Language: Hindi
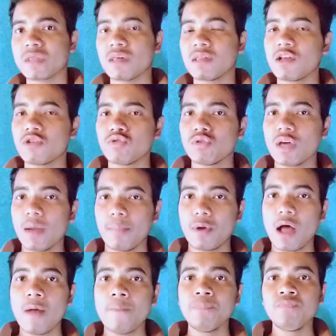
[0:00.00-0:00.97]
सीधा जो है
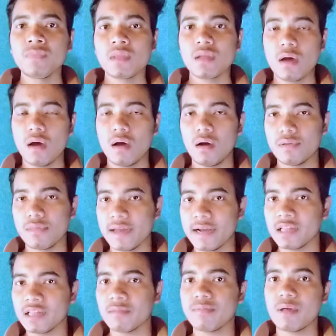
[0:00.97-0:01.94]
आपका
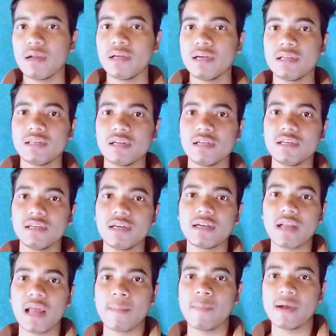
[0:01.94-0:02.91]
सेटिंग्स पर लेके
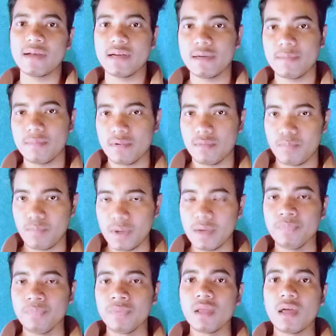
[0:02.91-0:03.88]
चले टाइम एंड डेट
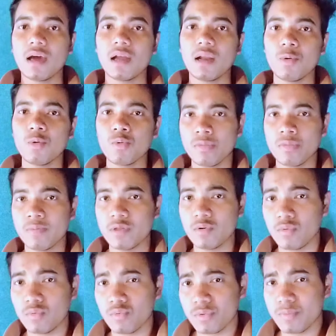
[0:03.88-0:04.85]
पे अगर आप लोग उस पर
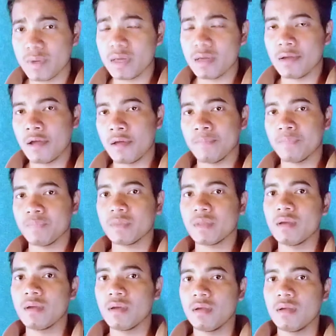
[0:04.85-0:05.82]
जो कुछ भी हाँ,
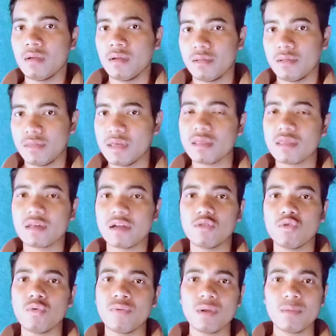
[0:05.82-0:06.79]
सेंस
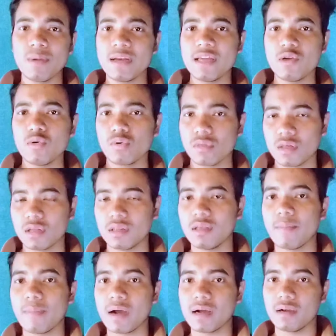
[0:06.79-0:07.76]
करते हो फिर भी नहीं हो
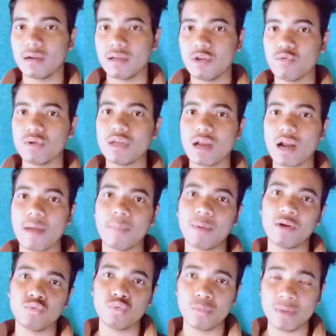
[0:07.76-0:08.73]
सकती बट क्योंकि यार
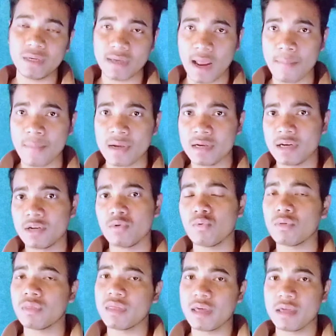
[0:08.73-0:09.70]
आपका जो भी टाइम एंड डेट
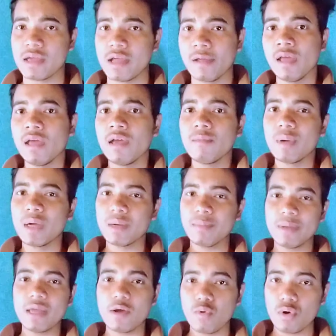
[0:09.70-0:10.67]
है वो सही है फिर
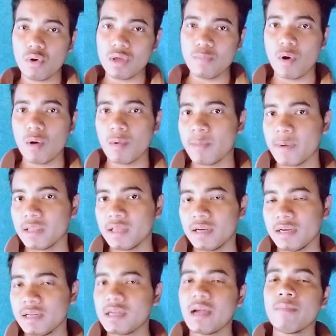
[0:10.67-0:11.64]
भी वही प्रॉब्लम
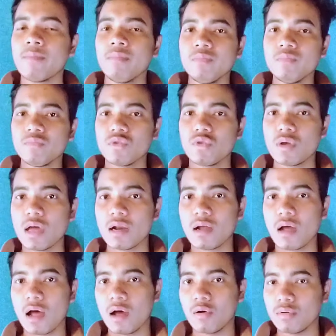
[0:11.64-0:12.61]
आती है ठीक है तो यार
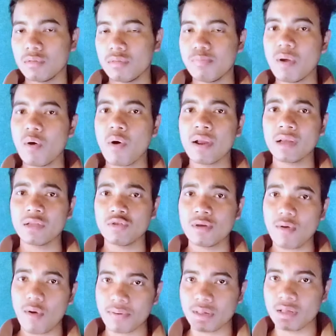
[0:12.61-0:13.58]
उस पर और एक
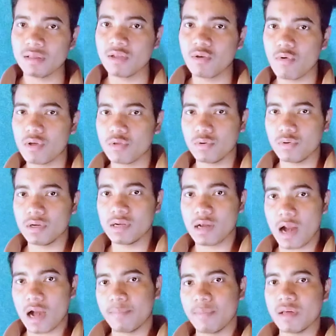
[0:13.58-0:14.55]
जो ऑप्शन दिया हुआ है जो कि
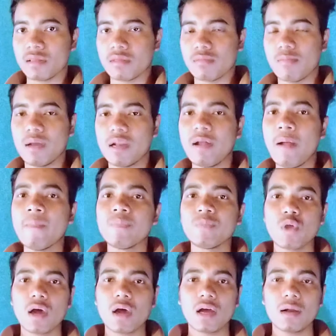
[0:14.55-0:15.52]
एडवांस वाली
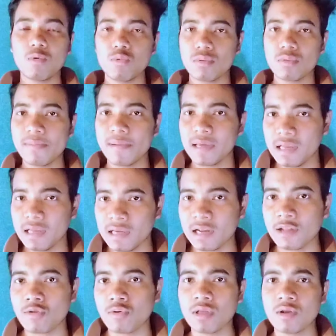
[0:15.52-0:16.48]
अगर आप लोग उस पर क्लिक
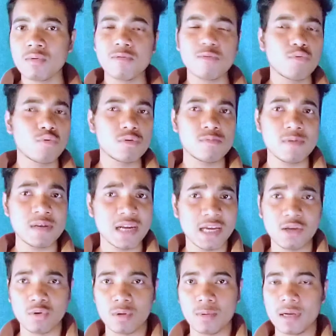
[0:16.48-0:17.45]
करते हो देन उससे कुछ भी
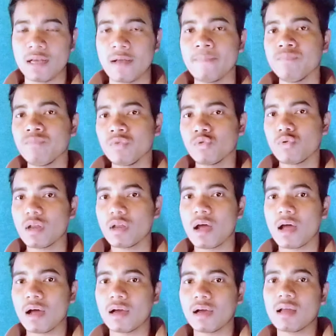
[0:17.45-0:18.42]
नहीं होने वाली है तो यार
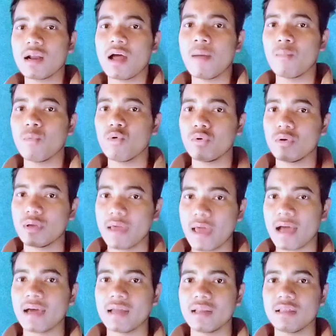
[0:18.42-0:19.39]
अगर हम लोग
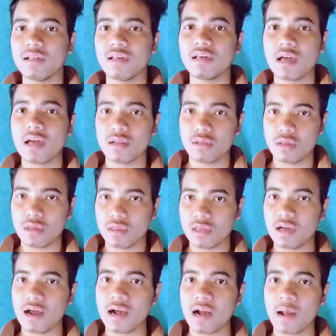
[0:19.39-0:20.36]
क्या करें यार
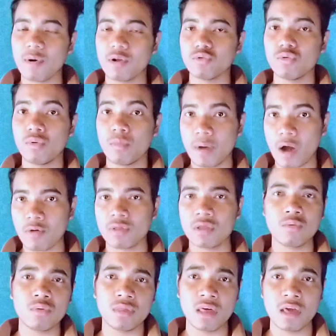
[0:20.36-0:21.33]
जिसके कारण हमारा जो
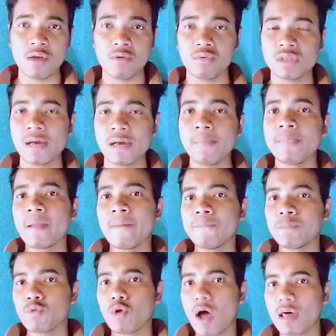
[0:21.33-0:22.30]
ब्राउज़र है वो सही हो जाए
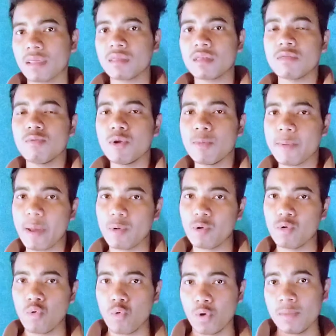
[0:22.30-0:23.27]
तो आज की इस वीडियो में आप
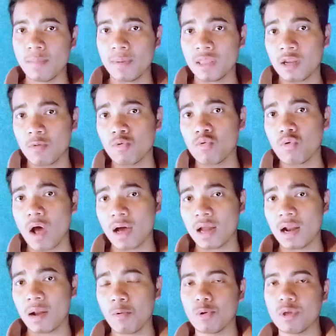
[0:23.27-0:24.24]
लोग वही बात नहीं बोलूँ
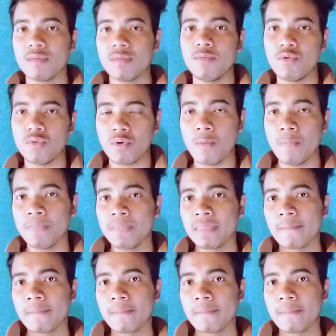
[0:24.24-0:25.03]
अगर आप लोग इस वीडियो को